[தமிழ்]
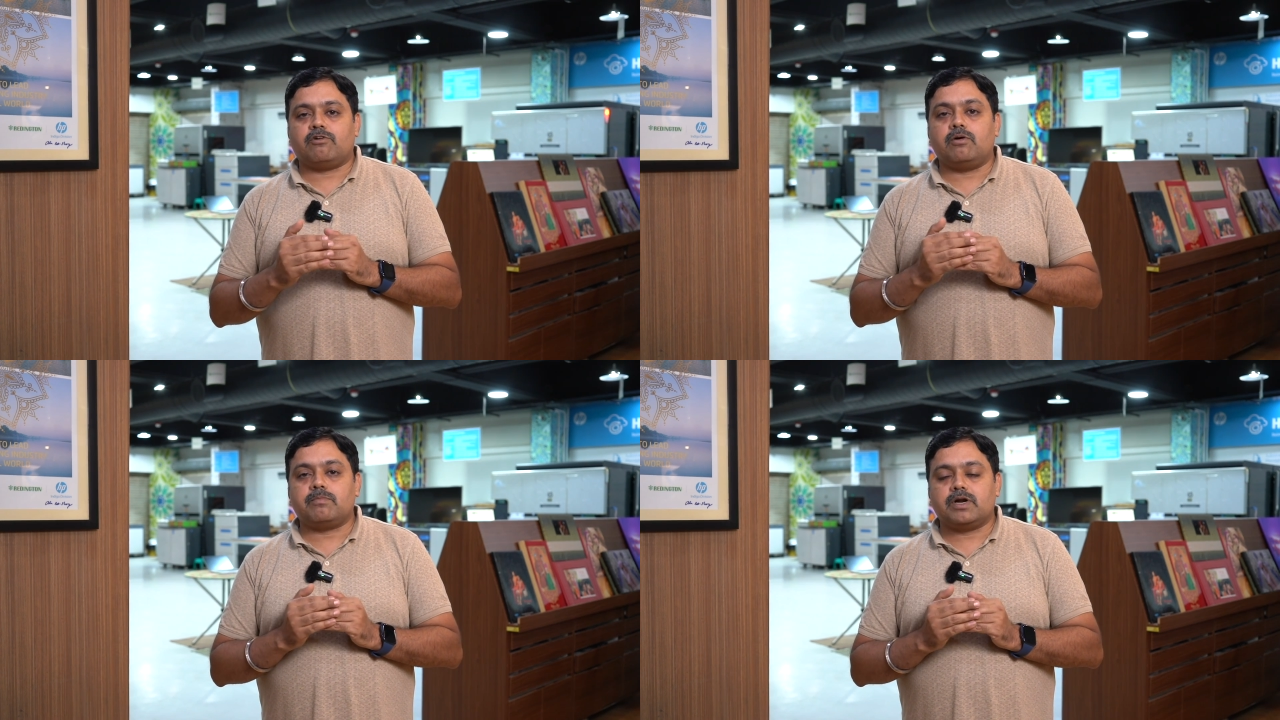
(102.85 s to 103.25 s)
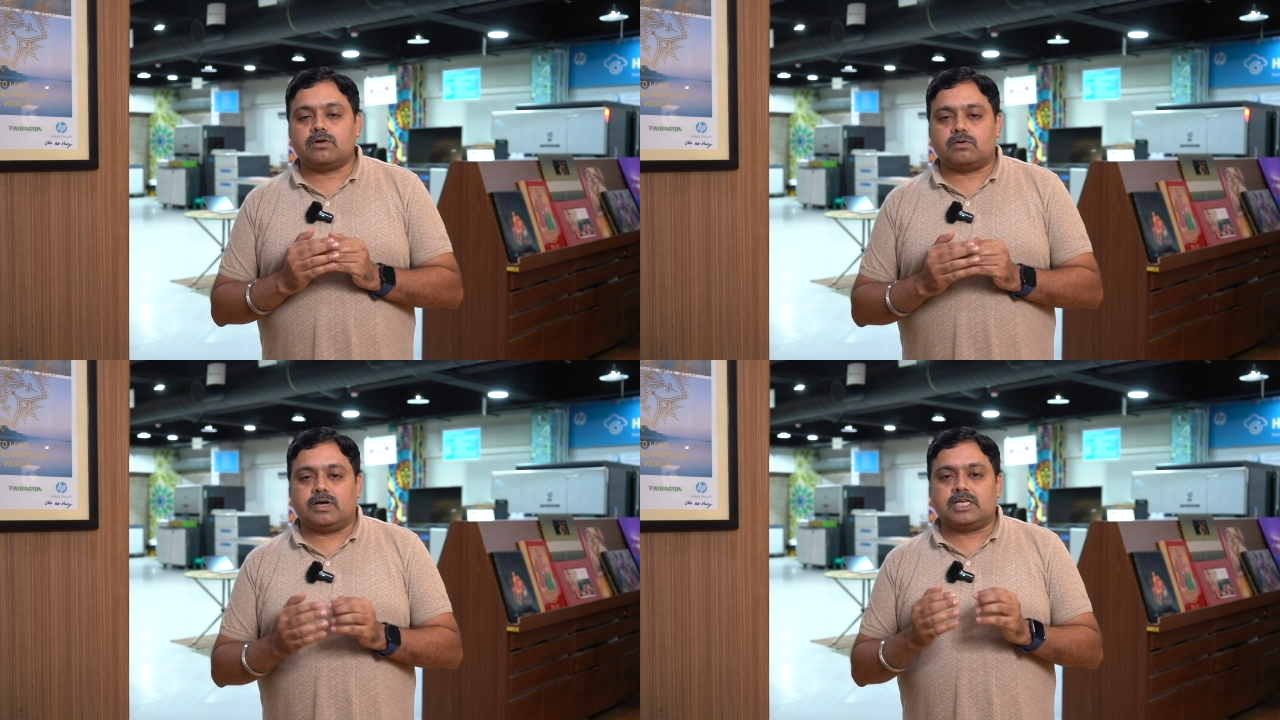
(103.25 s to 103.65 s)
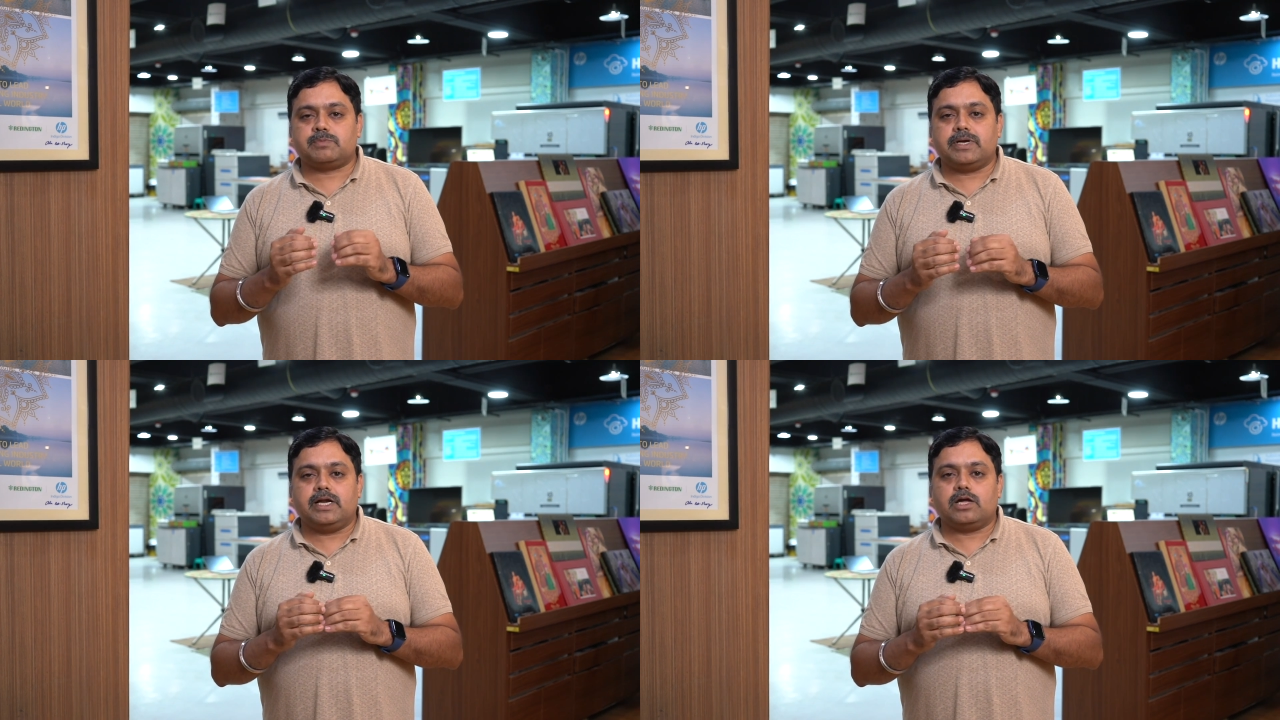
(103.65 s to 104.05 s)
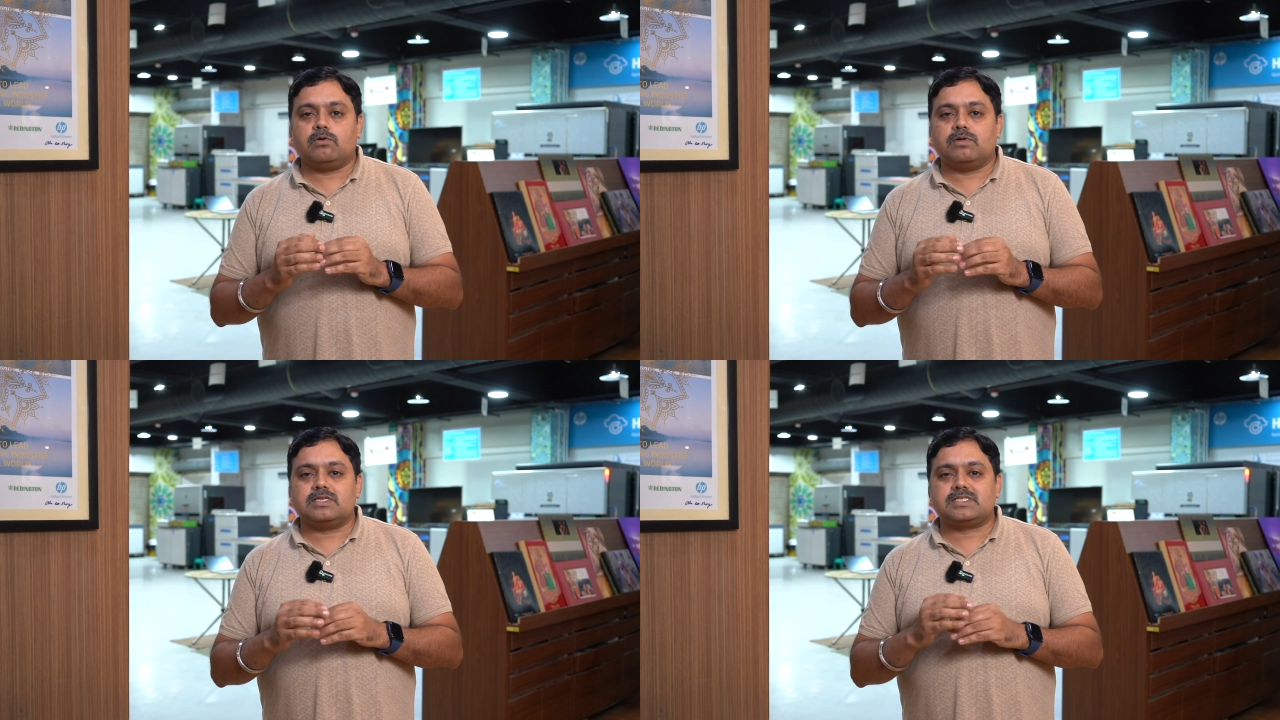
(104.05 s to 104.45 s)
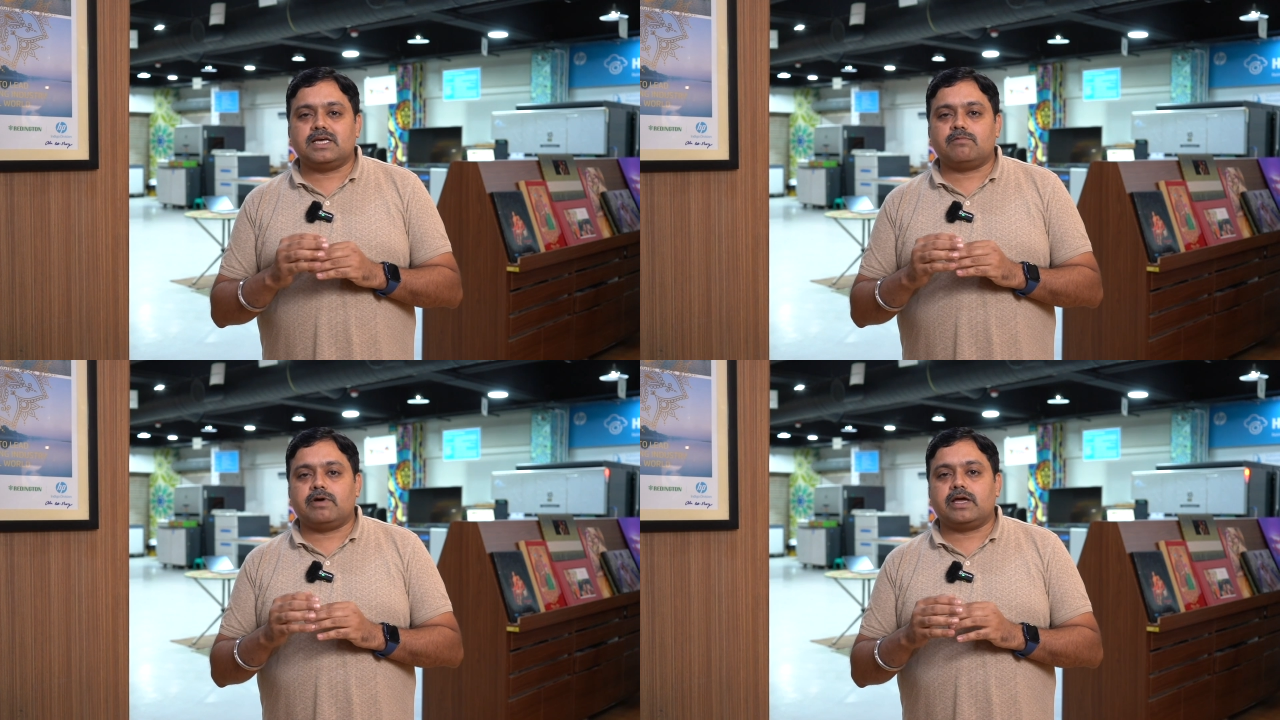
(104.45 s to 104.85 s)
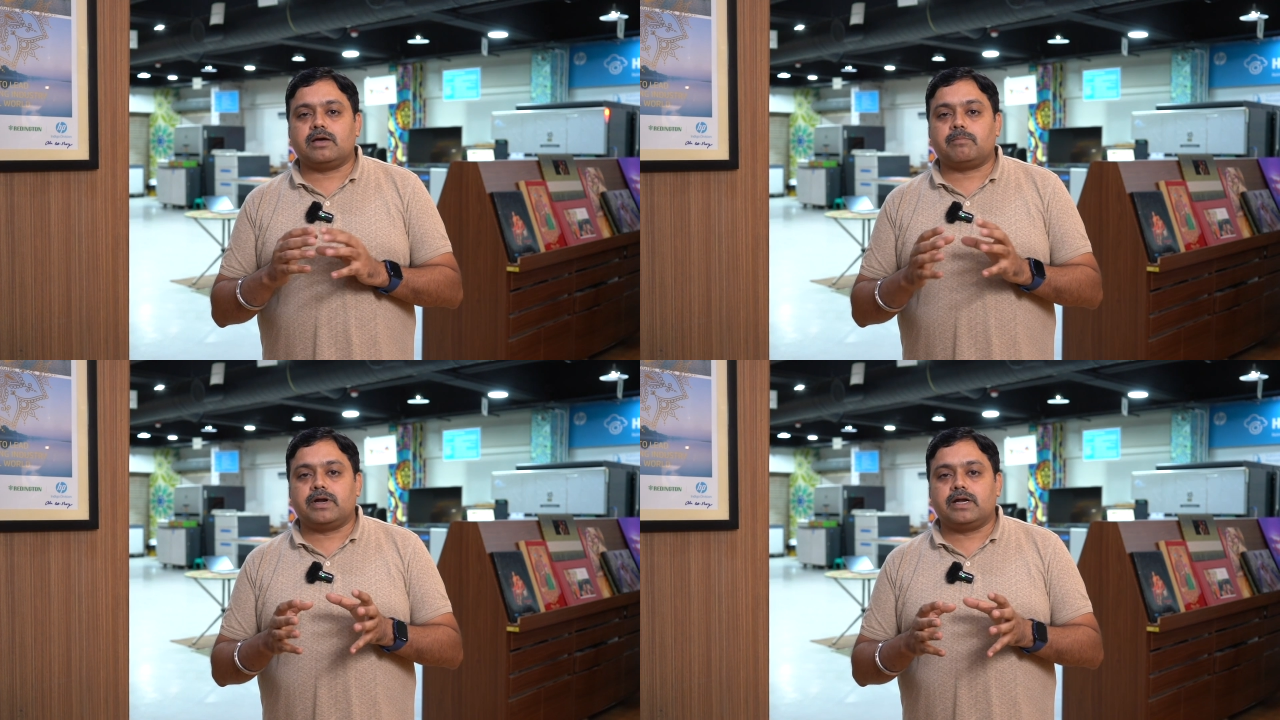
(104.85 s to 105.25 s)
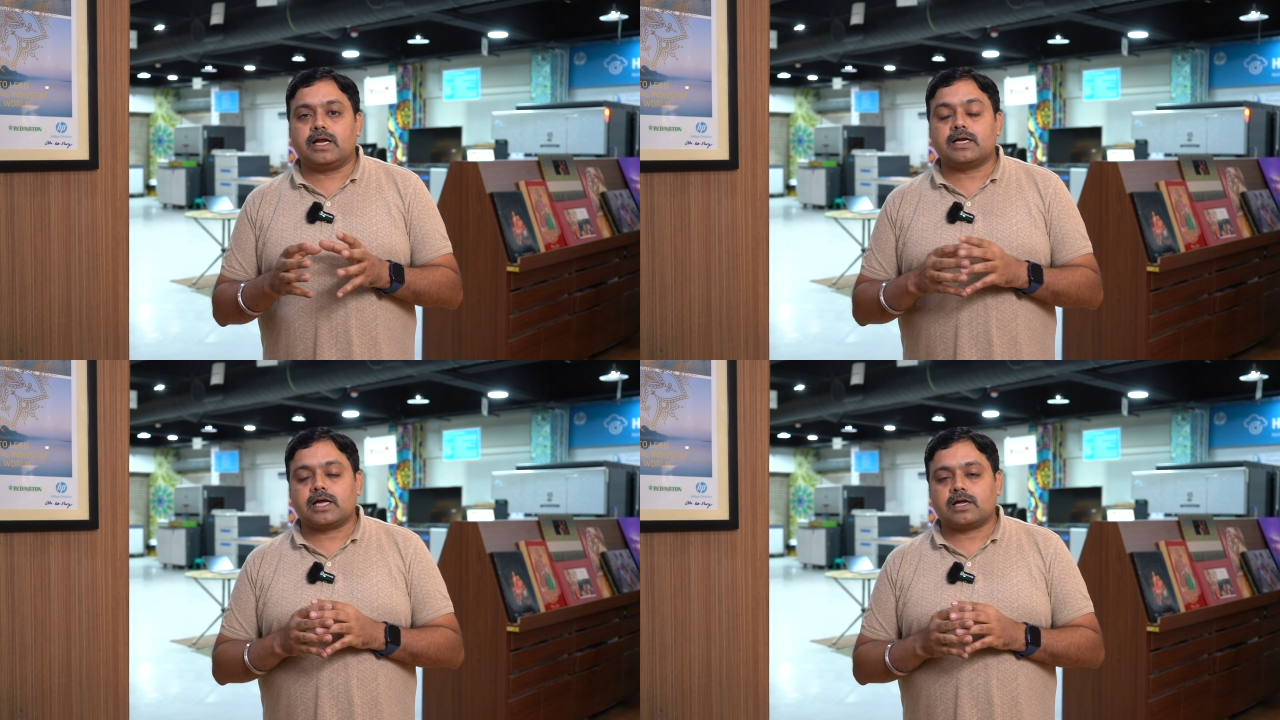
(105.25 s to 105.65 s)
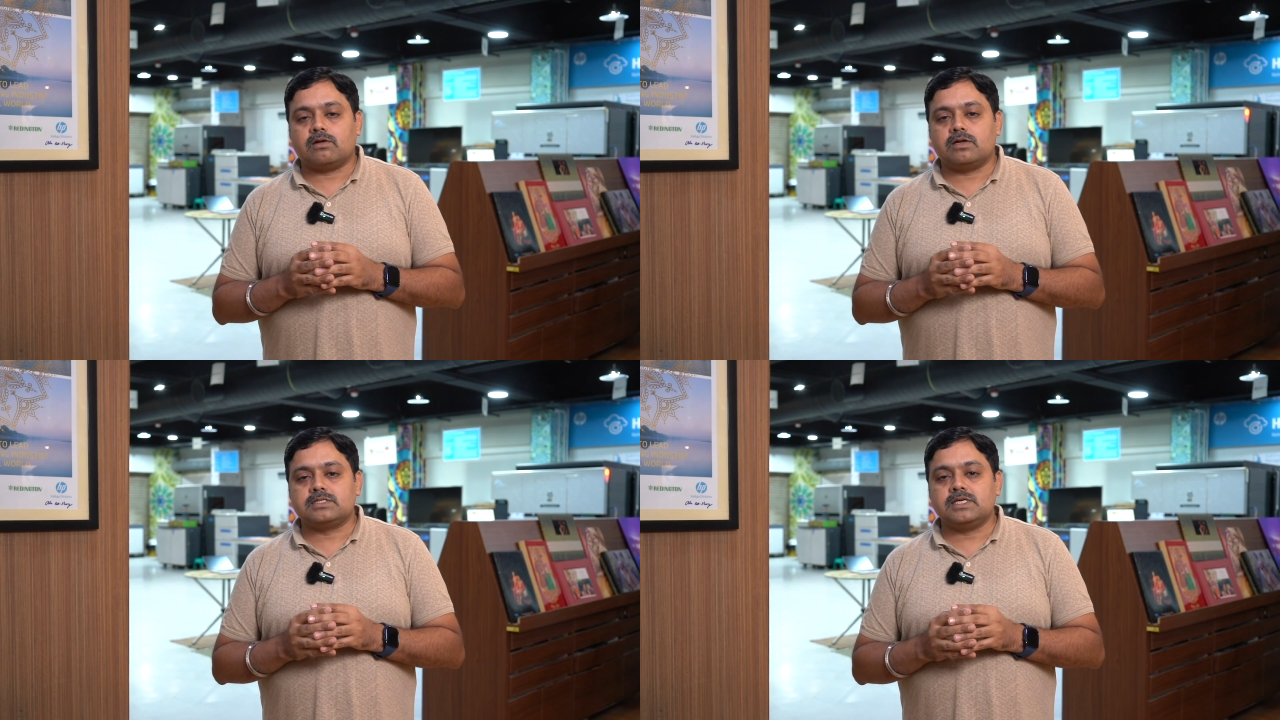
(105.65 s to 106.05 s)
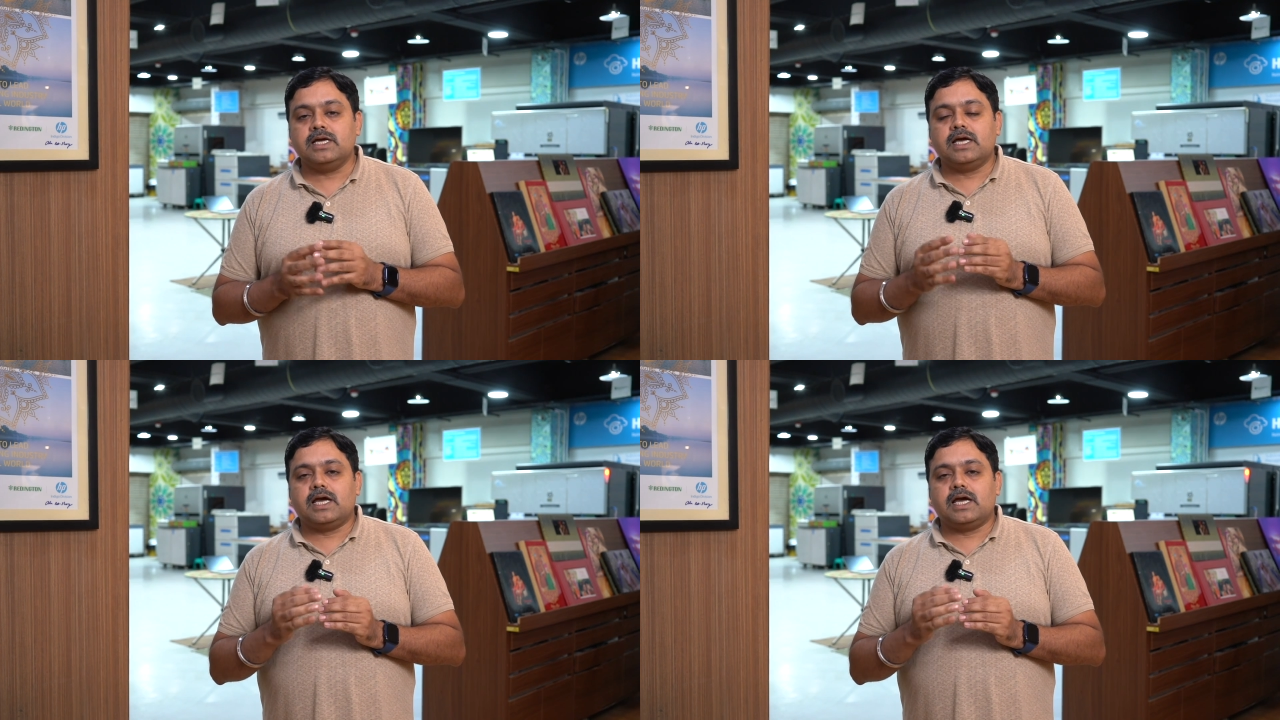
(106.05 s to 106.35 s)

ஃபார்ம் பண்ணணும் ஹெச்பி இண்டிகோ வந்து சிஎம்ஒய்கே பிரிண்டிங் டெக்னாலஜி